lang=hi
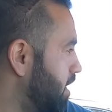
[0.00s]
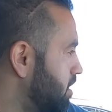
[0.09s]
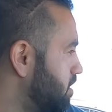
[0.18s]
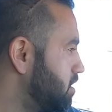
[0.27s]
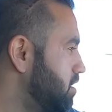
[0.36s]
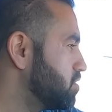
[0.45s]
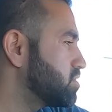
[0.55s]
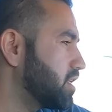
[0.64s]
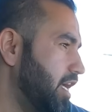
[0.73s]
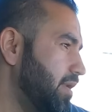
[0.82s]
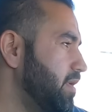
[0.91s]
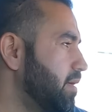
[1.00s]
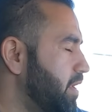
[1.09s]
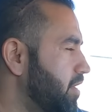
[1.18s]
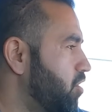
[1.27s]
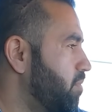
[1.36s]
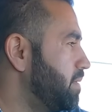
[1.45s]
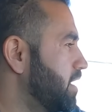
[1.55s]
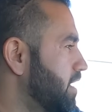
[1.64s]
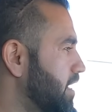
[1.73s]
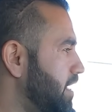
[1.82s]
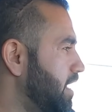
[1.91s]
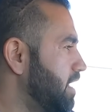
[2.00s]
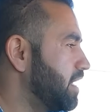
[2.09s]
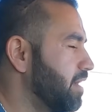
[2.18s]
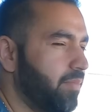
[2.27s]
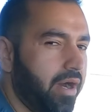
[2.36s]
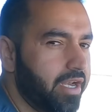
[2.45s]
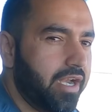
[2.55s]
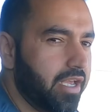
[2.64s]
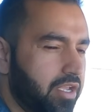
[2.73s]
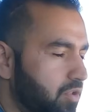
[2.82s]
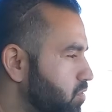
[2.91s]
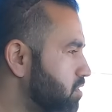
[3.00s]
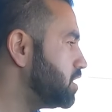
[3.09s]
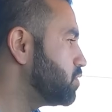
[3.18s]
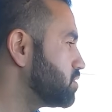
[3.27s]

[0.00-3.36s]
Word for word: ना तो स्केल भी अपनी कंपनी में करके लेके जाएंगे बाहर जाने की जरूरत नहीं